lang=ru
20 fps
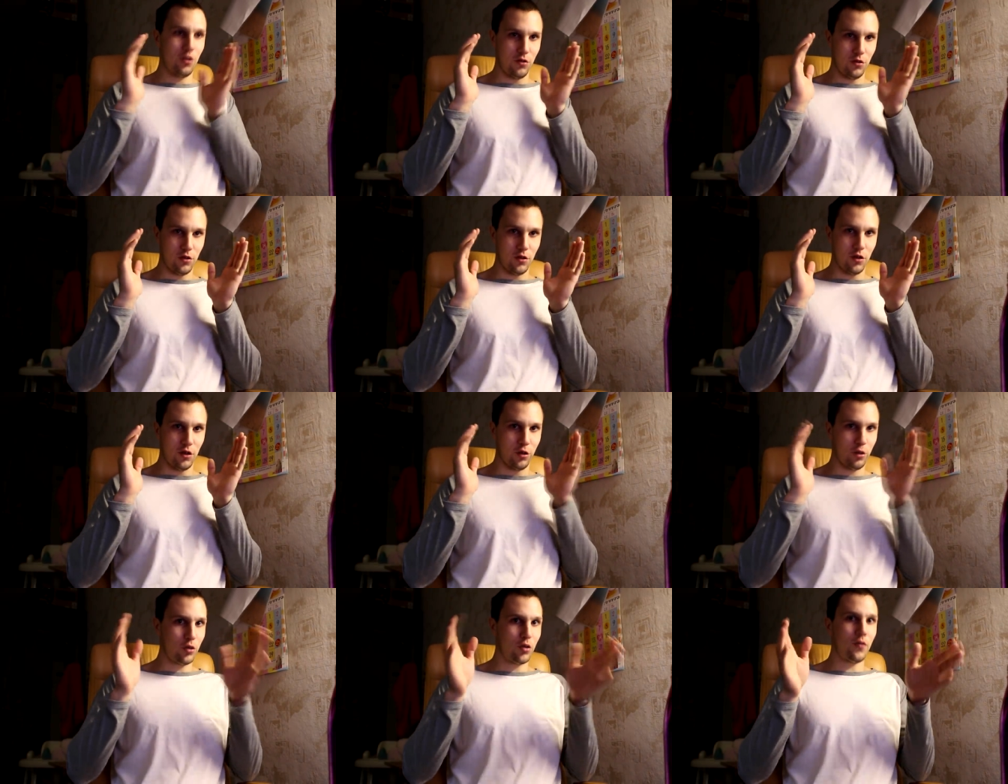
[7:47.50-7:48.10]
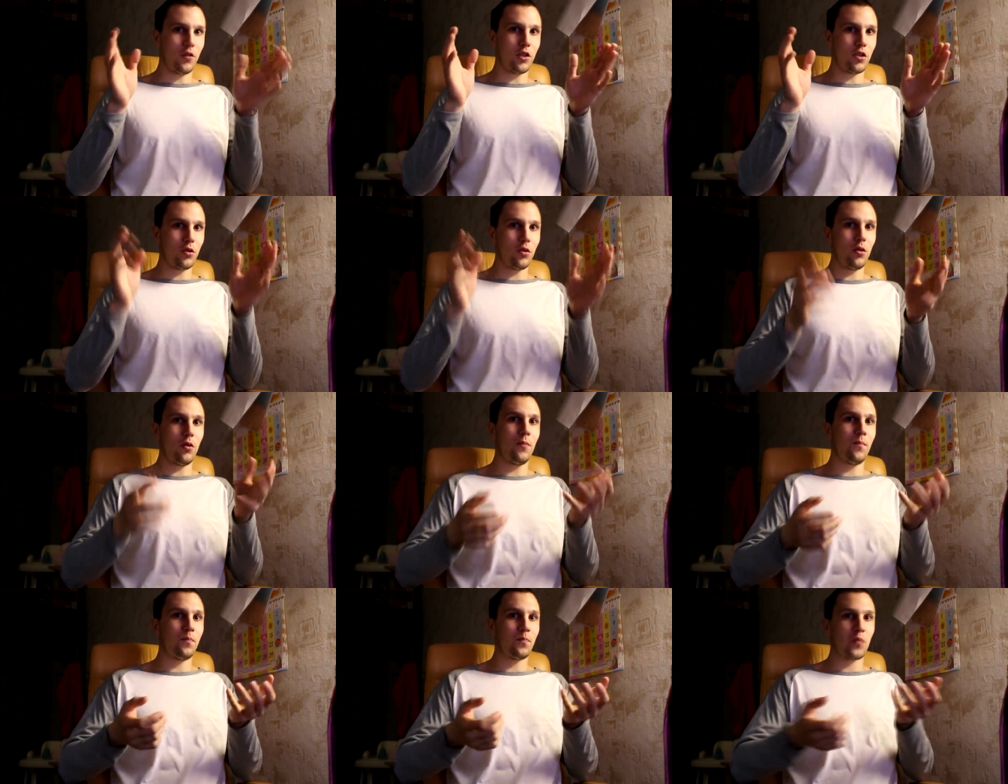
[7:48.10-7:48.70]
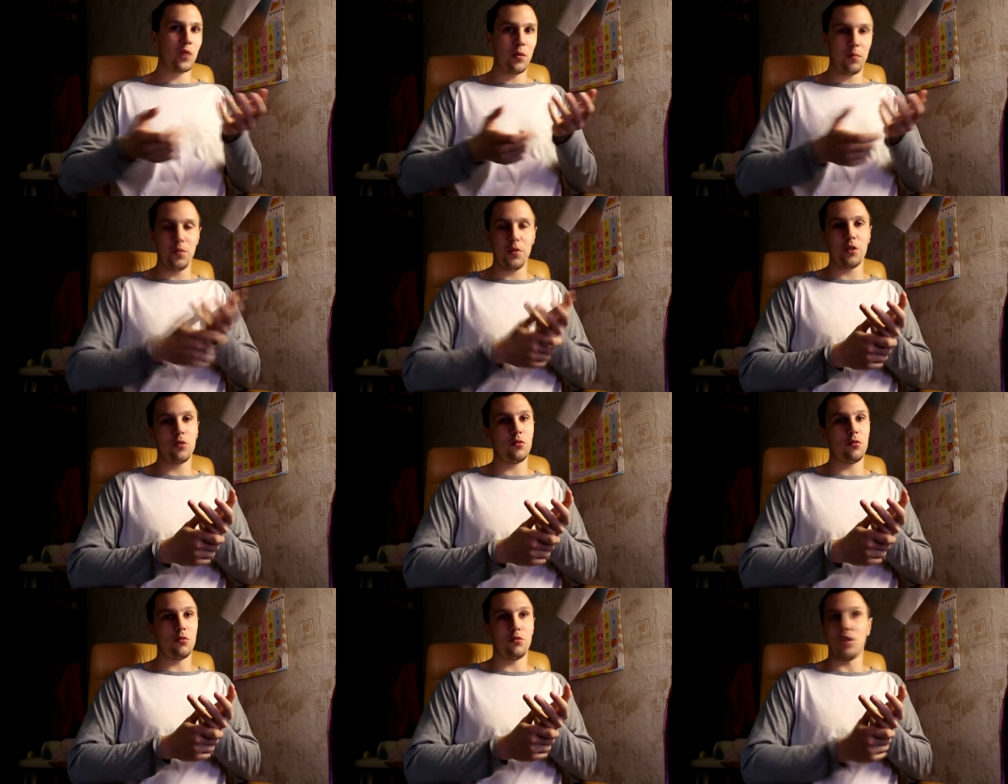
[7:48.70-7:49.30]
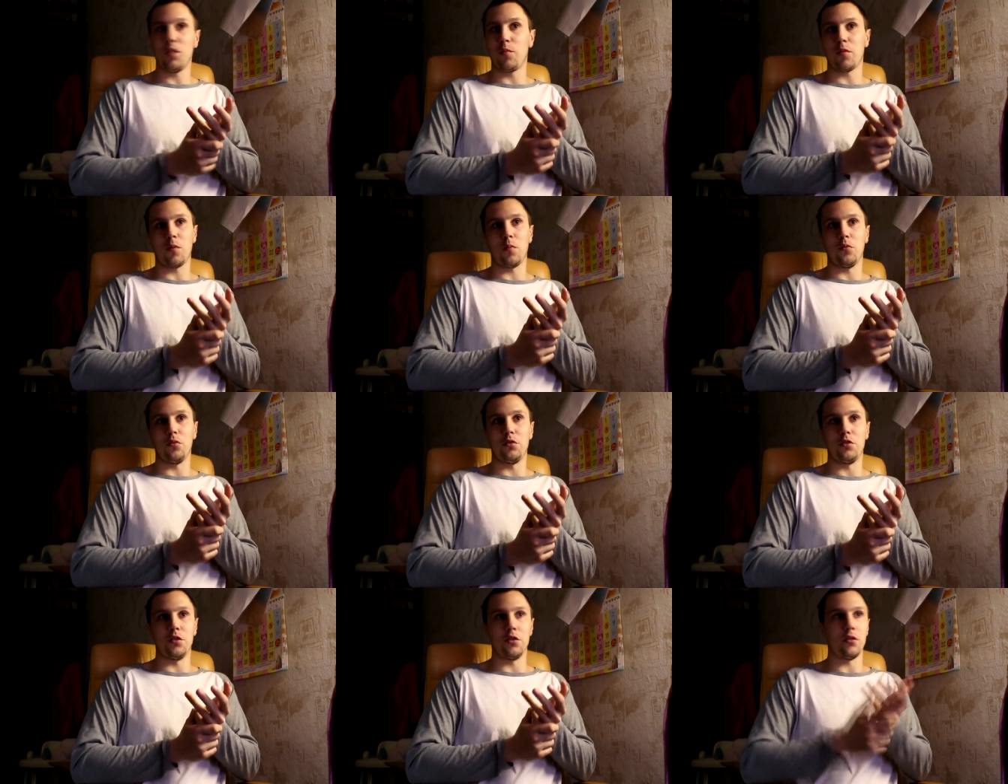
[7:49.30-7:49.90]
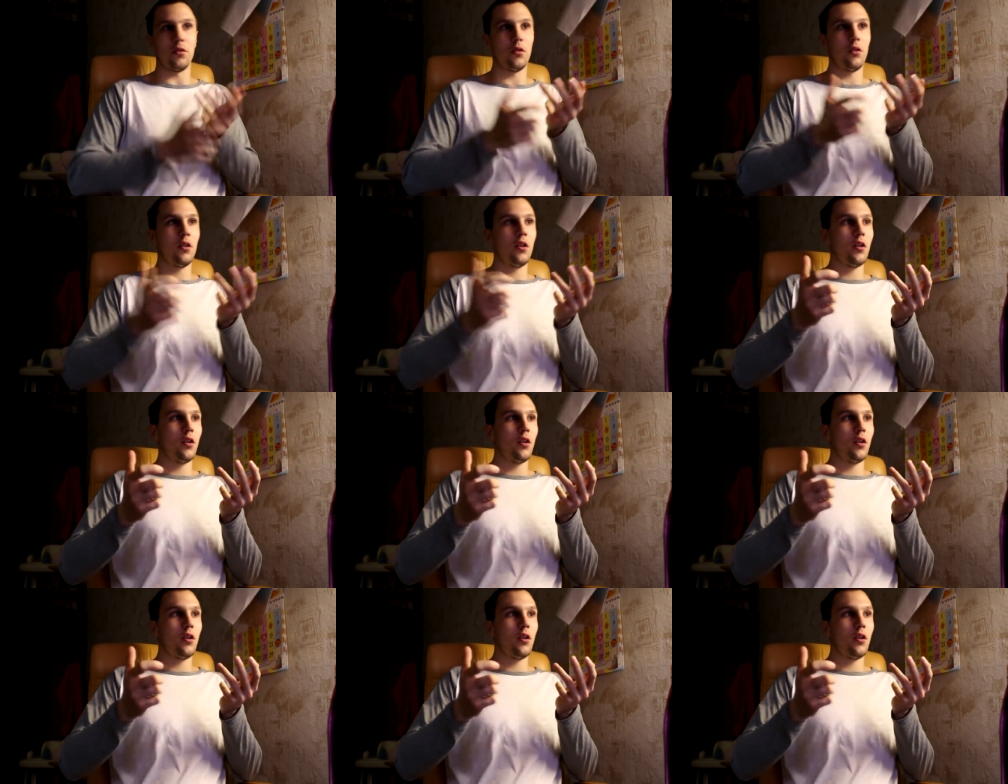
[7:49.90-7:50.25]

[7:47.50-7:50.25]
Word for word: Э, что-то вошло, пену я пропустил.